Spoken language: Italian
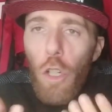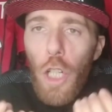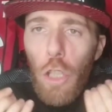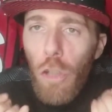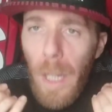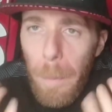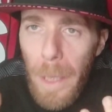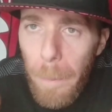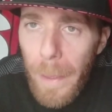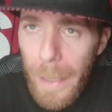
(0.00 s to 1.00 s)
non riesco a
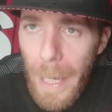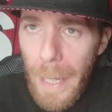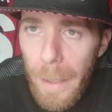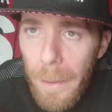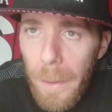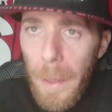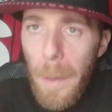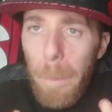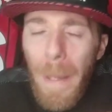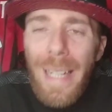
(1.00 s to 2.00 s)
capire perché.
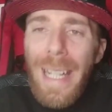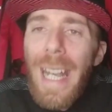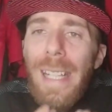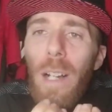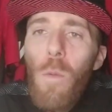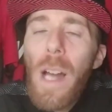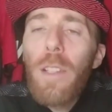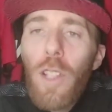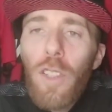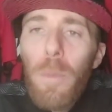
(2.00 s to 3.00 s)
Perché da
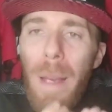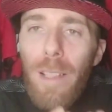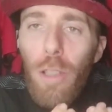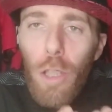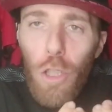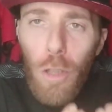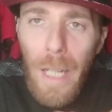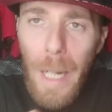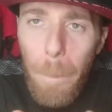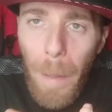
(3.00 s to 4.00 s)
quando ha smesso di
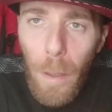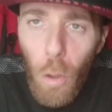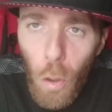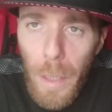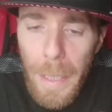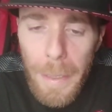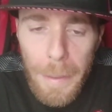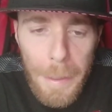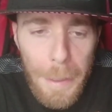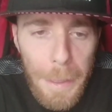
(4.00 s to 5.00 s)
giocare a
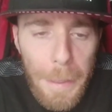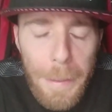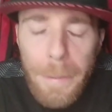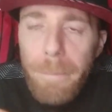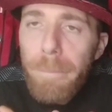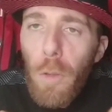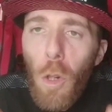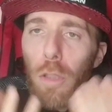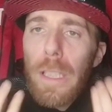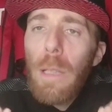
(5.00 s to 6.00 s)
pallone
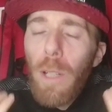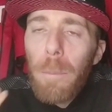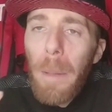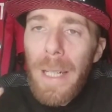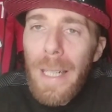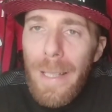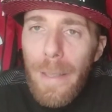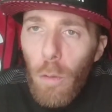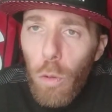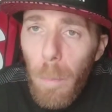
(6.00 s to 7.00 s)
continua a sparare
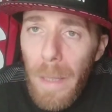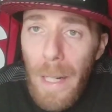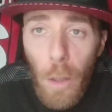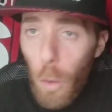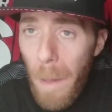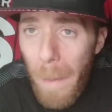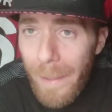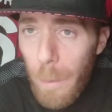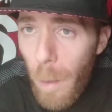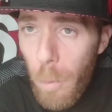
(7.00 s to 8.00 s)
a zero sul Milan come
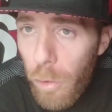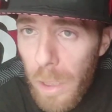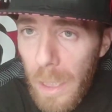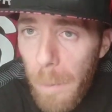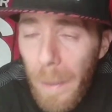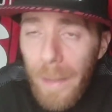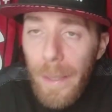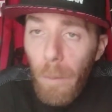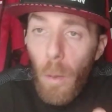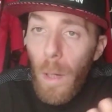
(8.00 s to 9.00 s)
Massimo Ambrosini? Perché
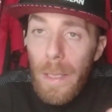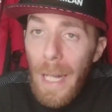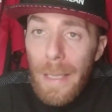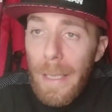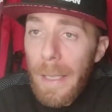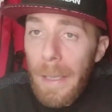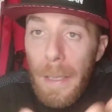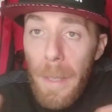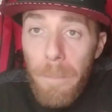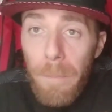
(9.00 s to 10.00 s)
se voi guardate
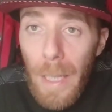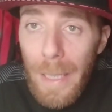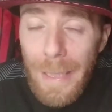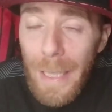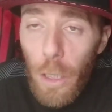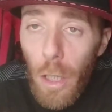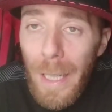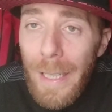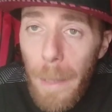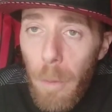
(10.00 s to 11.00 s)
la
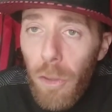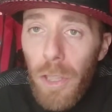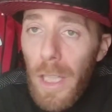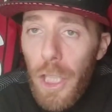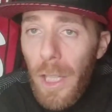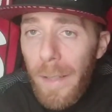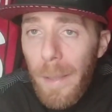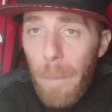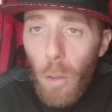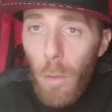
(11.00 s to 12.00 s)
telecronaca di Ambrosini ce l'ha
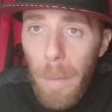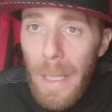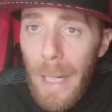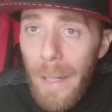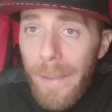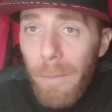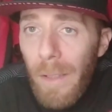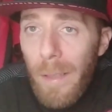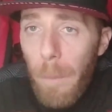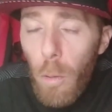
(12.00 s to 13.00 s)
sempre col Milan e
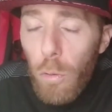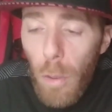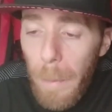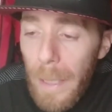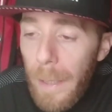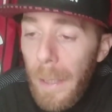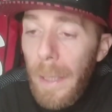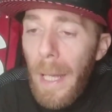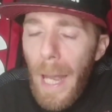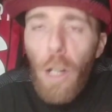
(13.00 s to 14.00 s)
va sempre contro il Milan.
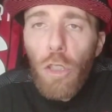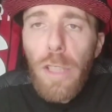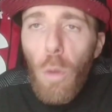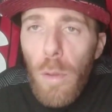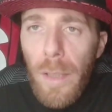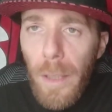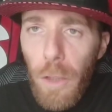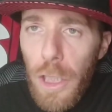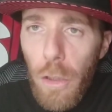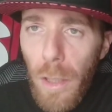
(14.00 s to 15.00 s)
E Costa Curta sta
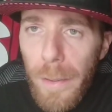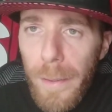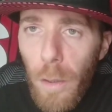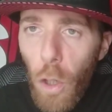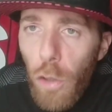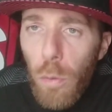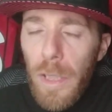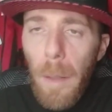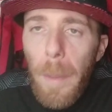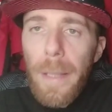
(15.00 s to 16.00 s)
facendo la stessa cosa
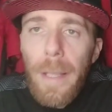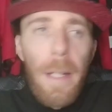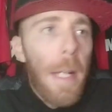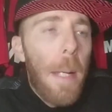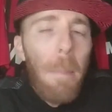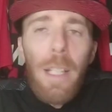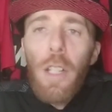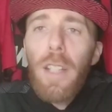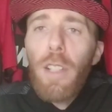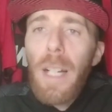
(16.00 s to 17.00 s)
ultimamente. Ma
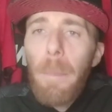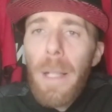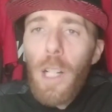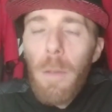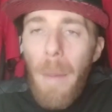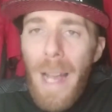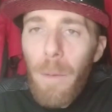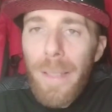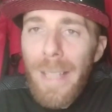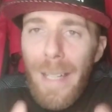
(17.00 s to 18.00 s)
non riesco a capire come
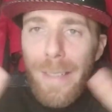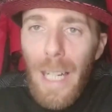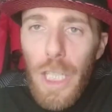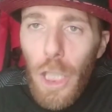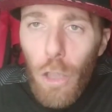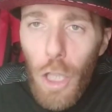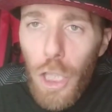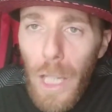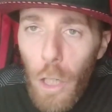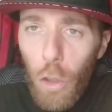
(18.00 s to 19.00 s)
mai questi ex
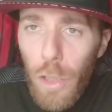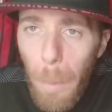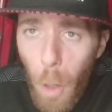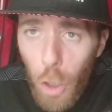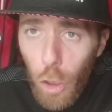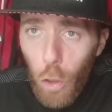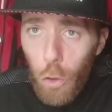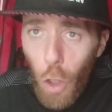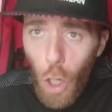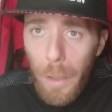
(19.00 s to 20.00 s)
calciatori ce l'hanno così a morte
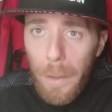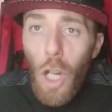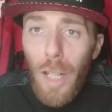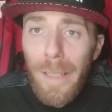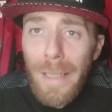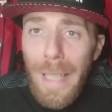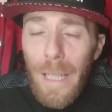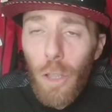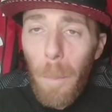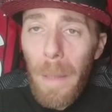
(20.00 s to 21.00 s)
con noi. Cosa ha
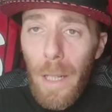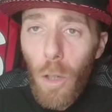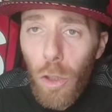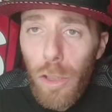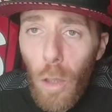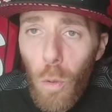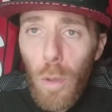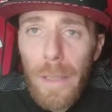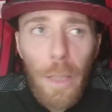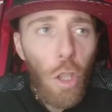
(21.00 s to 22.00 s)
detto Billy Costa
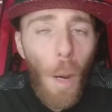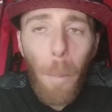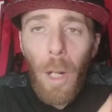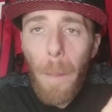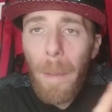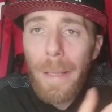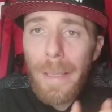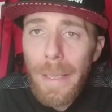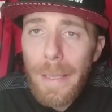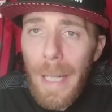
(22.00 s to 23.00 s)
Curta dopo la
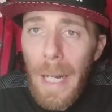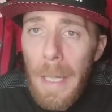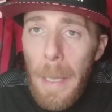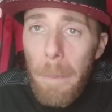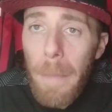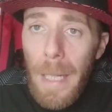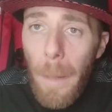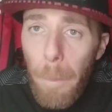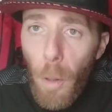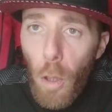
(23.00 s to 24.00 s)
partita
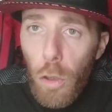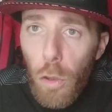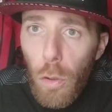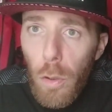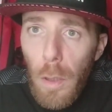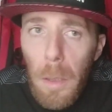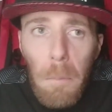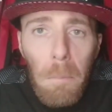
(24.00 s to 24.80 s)
Milan-Porto?